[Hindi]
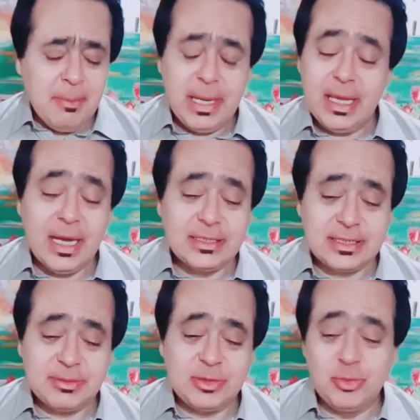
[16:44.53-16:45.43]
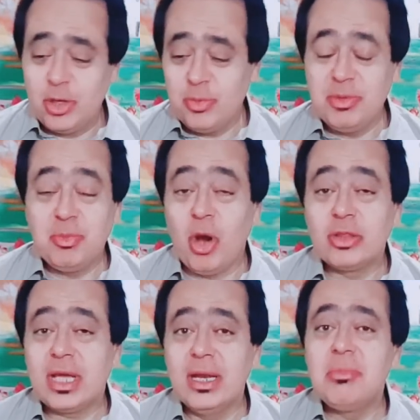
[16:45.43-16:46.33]
मैंने आज जुमे को भी
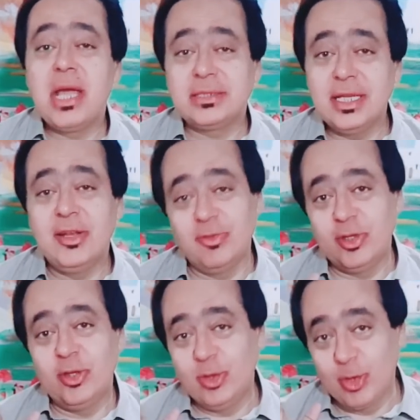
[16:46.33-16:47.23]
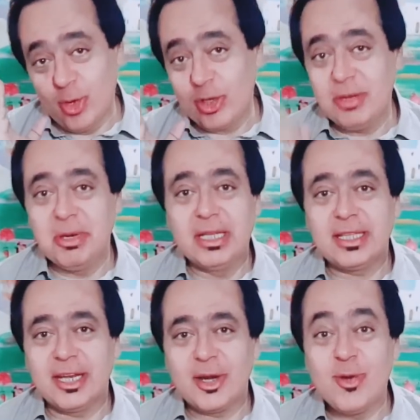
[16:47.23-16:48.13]
बहुत कहा ना मैं ऐसे लोगों की बात
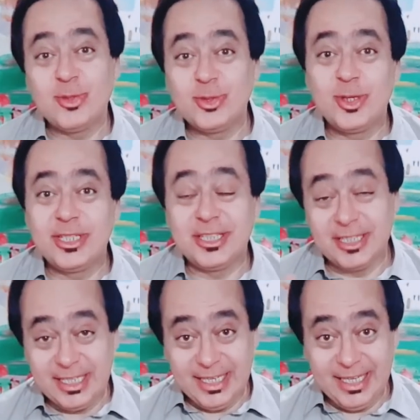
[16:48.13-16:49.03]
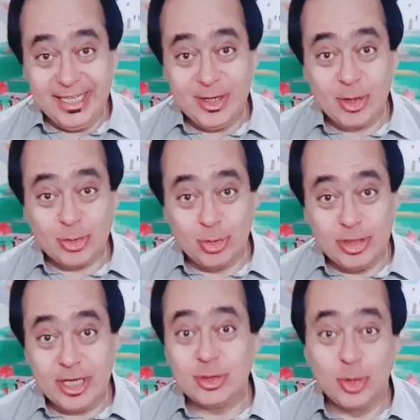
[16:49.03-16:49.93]
कर रहा हूँ जो इन्होंने दीन और दुनिया